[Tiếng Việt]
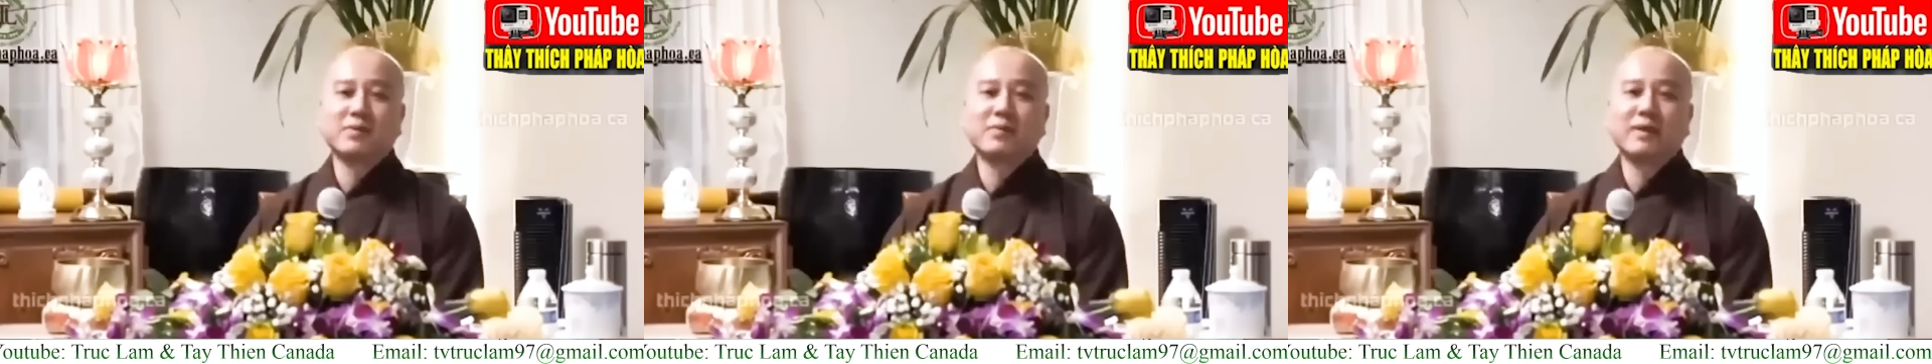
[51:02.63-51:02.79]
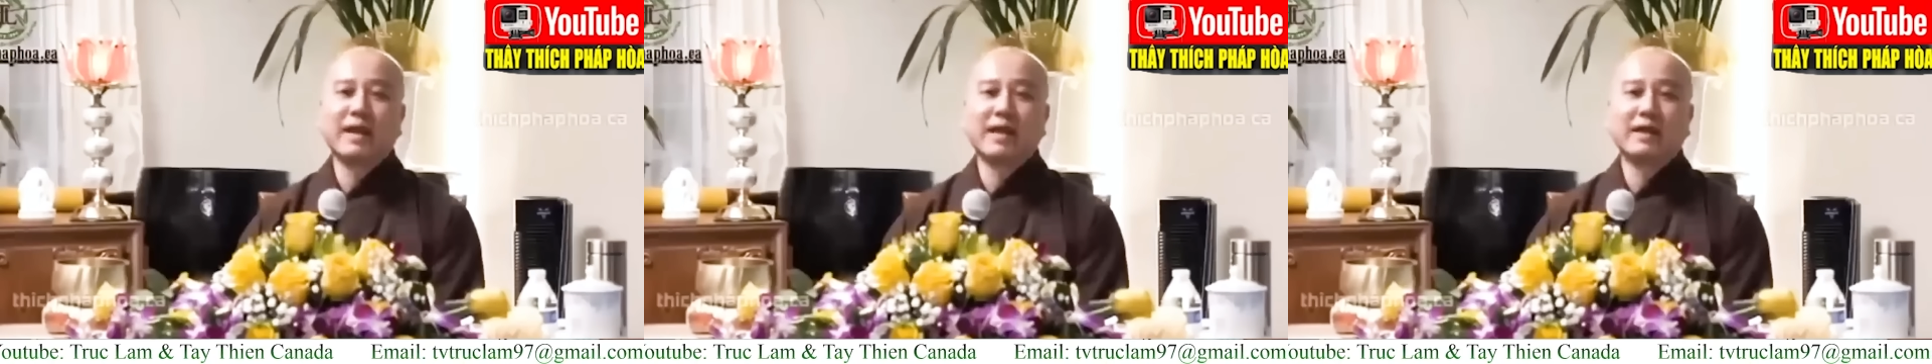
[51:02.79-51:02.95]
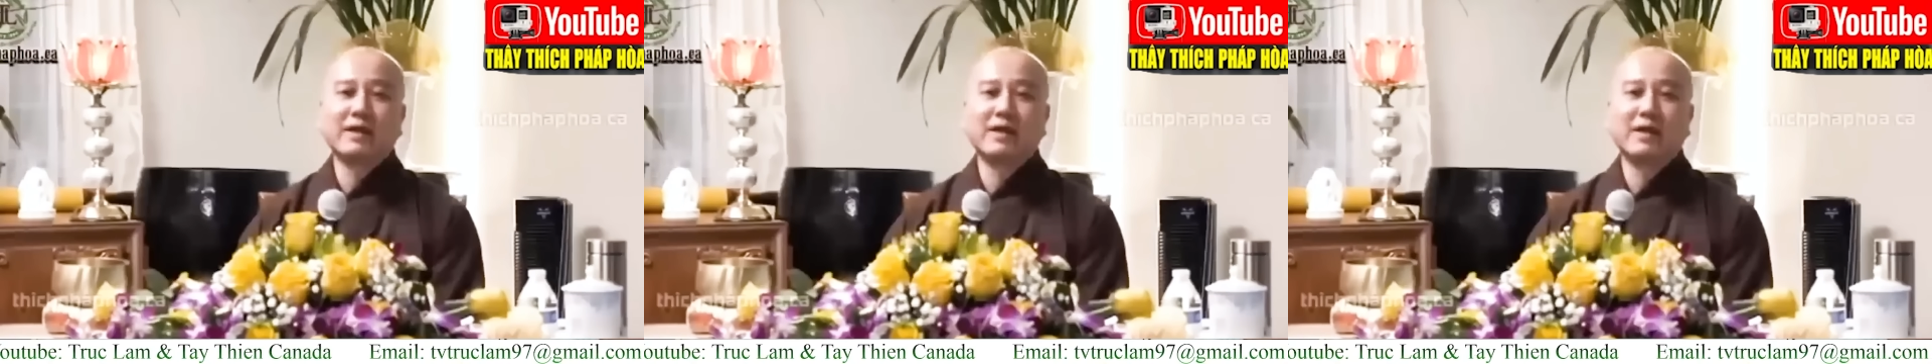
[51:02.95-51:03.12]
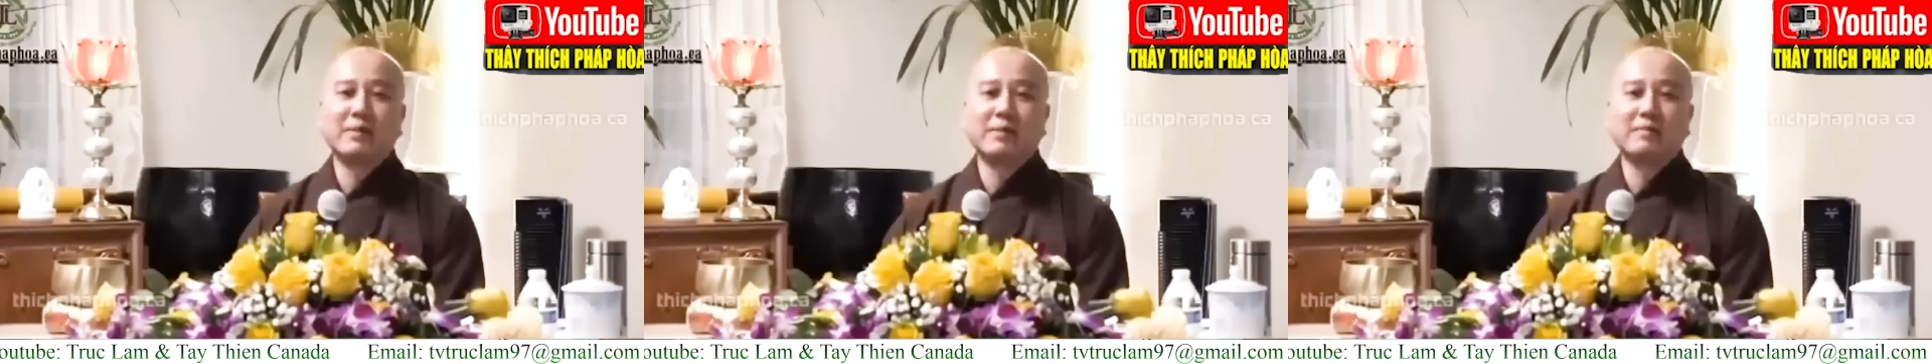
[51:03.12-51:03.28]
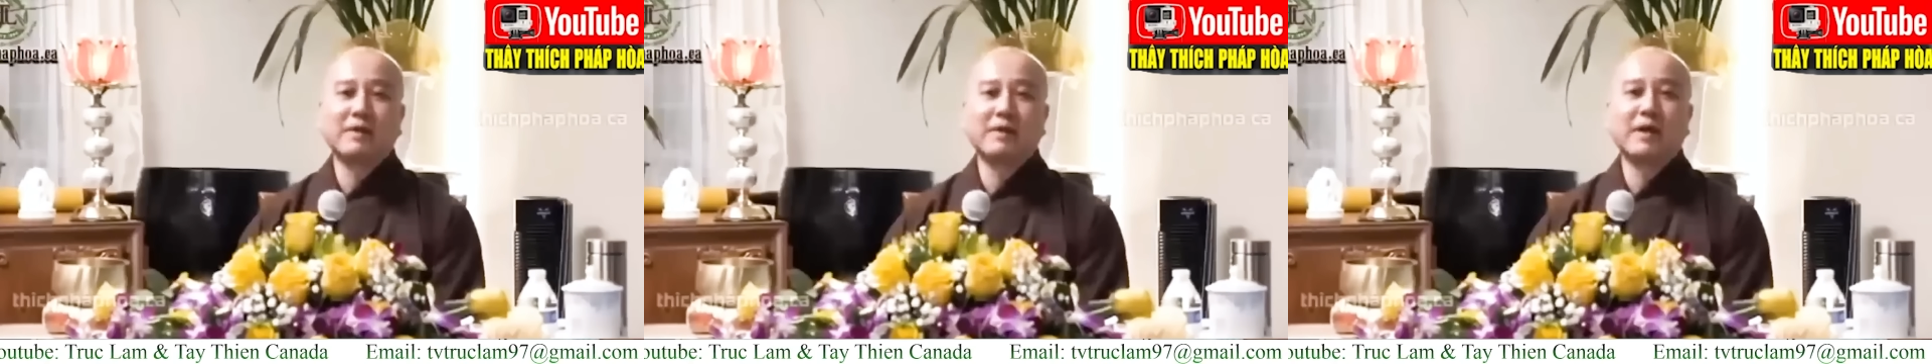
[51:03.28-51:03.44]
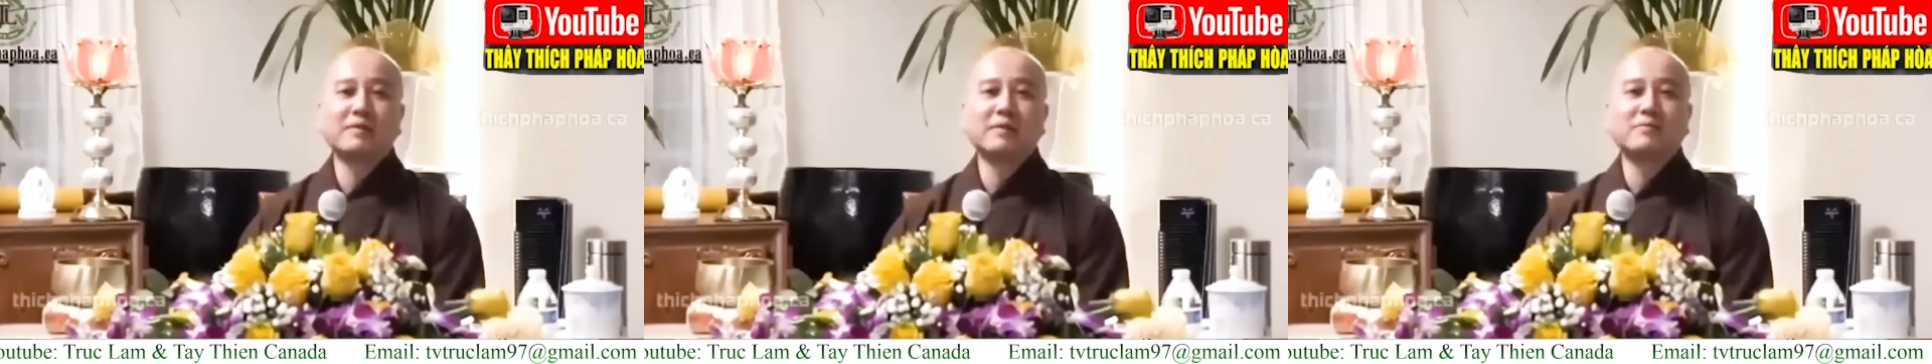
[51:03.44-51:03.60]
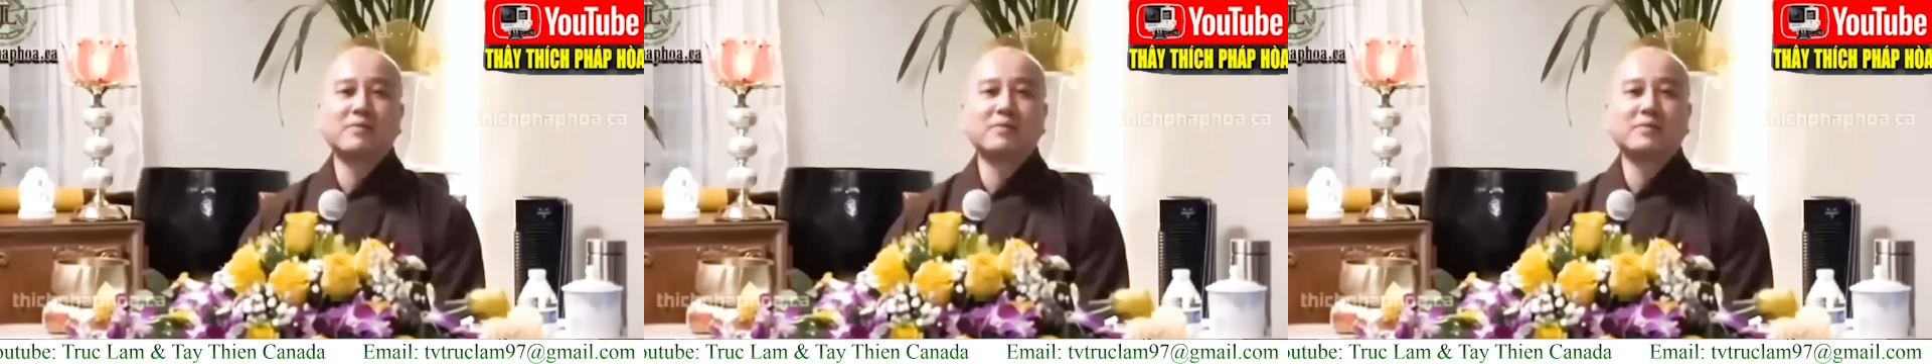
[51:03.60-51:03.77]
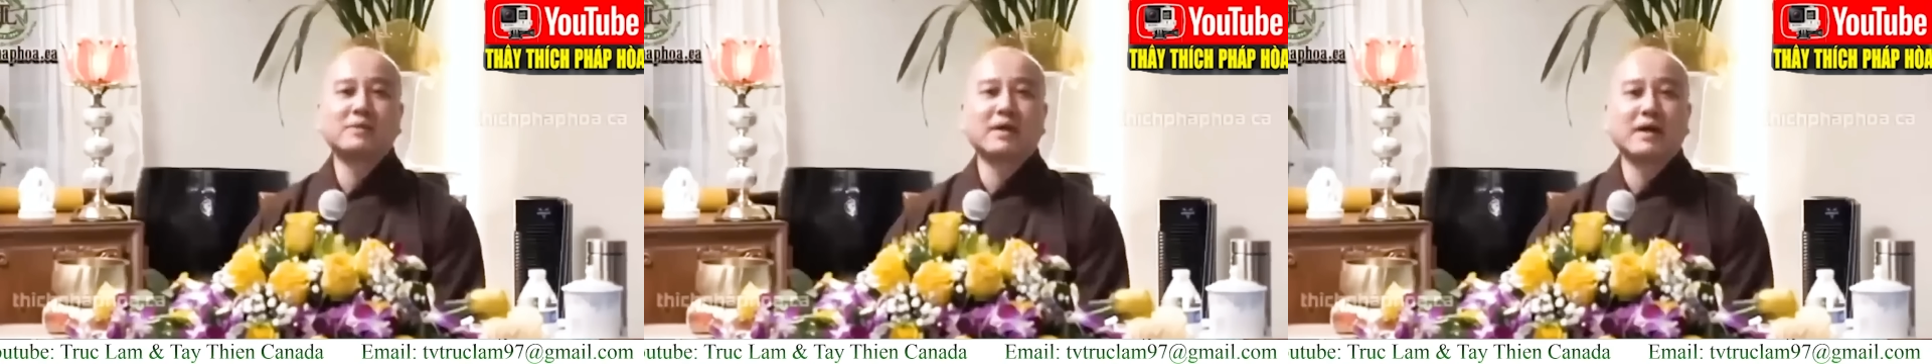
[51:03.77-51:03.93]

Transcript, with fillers: cũng lặn hộp lết muốn